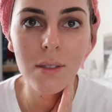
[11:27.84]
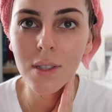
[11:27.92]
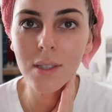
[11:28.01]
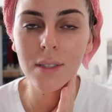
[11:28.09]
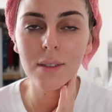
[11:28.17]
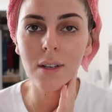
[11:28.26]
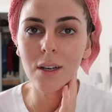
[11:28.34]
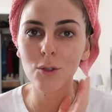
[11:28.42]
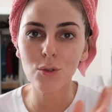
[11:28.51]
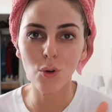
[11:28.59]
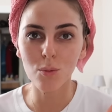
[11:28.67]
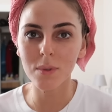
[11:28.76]
yazın daha
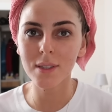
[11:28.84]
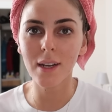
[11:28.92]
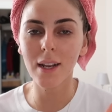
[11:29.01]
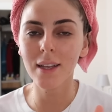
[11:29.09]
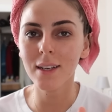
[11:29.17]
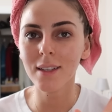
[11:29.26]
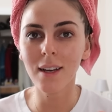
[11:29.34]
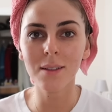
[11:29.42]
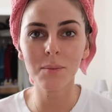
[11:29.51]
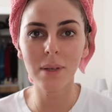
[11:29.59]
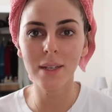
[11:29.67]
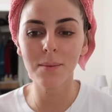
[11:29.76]
güzel olması
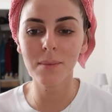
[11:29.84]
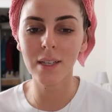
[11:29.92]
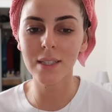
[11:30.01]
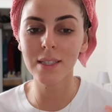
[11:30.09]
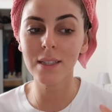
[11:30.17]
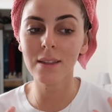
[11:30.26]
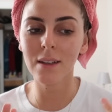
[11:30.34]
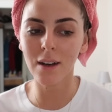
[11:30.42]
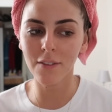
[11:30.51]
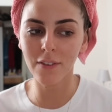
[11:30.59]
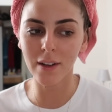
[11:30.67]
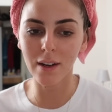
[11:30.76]
gerekirken benim yazım
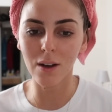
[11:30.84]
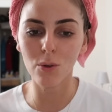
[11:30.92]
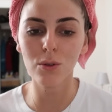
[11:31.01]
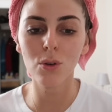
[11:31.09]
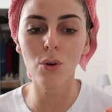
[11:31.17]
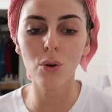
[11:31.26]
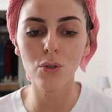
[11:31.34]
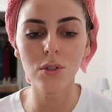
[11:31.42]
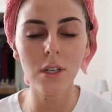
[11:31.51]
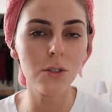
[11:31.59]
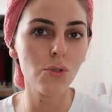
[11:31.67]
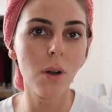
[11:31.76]
daha fena oldu. O
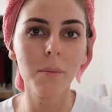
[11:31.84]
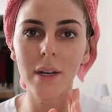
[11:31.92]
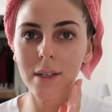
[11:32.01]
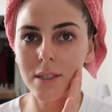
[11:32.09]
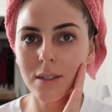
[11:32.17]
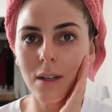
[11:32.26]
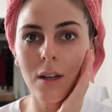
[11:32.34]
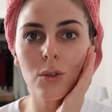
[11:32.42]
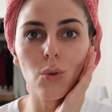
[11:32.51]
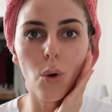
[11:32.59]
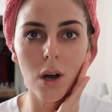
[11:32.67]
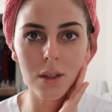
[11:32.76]
yüzden şu an birazcık daha
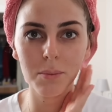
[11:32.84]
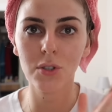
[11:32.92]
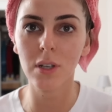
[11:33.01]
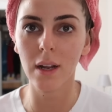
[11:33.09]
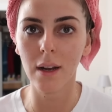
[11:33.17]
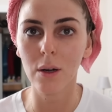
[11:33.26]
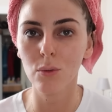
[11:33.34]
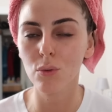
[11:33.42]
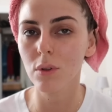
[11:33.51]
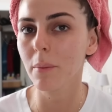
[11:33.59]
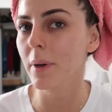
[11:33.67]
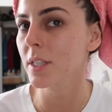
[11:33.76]
doğal bir şeyler
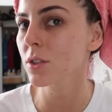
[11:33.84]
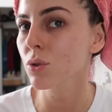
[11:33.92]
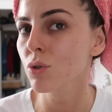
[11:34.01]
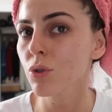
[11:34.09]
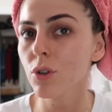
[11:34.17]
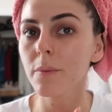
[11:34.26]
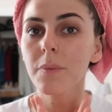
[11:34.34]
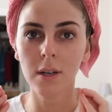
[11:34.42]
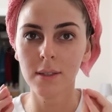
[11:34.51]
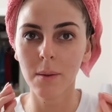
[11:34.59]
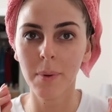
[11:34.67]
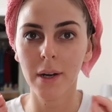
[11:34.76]
uygulamaya çalışıyorum.
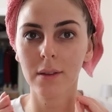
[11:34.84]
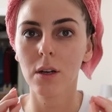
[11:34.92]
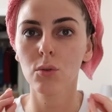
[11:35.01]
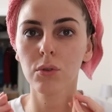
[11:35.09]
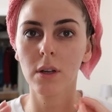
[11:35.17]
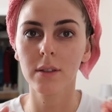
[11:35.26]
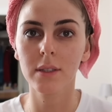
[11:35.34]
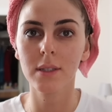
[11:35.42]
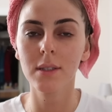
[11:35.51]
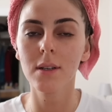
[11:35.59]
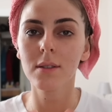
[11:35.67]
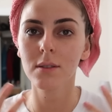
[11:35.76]
Ters aparatlar
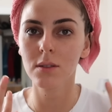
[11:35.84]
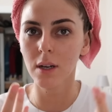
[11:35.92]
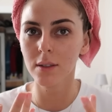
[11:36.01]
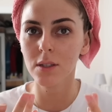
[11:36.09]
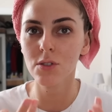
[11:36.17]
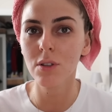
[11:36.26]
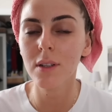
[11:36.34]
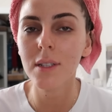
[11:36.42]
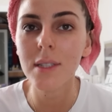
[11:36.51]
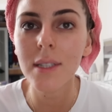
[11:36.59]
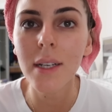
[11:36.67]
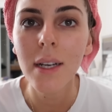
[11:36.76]
kullandığınızda daha da
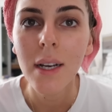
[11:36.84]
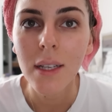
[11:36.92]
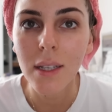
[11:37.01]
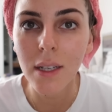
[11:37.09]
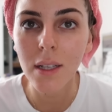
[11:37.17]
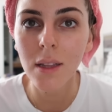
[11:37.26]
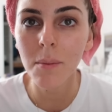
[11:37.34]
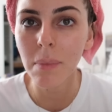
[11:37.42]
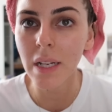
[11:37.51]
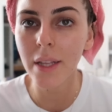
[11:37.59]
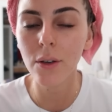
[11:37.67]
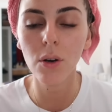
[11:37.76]
cildinize
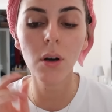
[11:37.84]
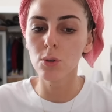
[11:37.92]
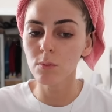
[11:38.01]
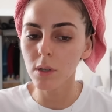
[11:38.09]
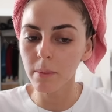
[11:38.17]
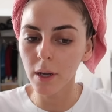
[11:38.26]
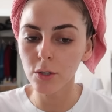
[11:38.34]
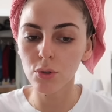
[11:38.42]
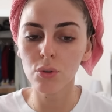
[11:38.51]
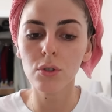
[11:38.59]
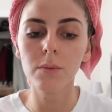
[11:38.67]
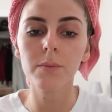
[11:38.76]
yayılabiliyor. Yorumla
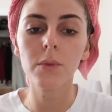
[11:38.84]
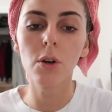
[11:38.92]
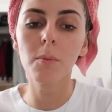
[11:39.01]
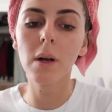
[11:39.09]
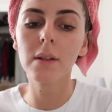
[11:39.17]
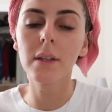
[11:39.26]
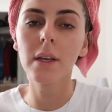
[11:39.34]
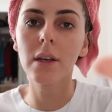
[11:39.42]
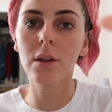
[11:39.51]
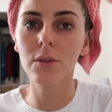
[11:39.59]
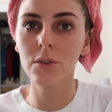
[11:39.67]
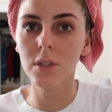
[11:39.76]
başlıyorum. Normalde
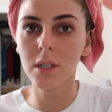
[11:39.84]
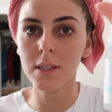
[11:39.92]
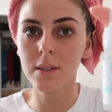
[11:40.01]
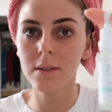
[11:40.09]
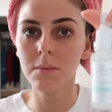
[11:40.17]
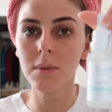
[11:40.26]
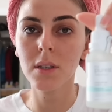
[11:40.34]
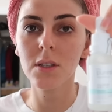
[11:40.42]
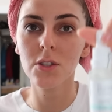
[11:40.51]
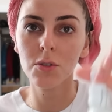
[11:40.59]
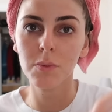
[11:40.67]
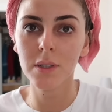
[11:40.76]
hyaluronik asitimi
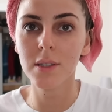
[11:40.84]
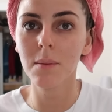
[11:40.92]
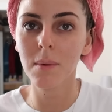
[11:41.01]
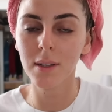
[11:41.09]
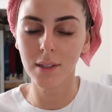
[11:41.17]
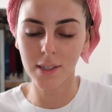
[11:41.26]
hiçbir zaman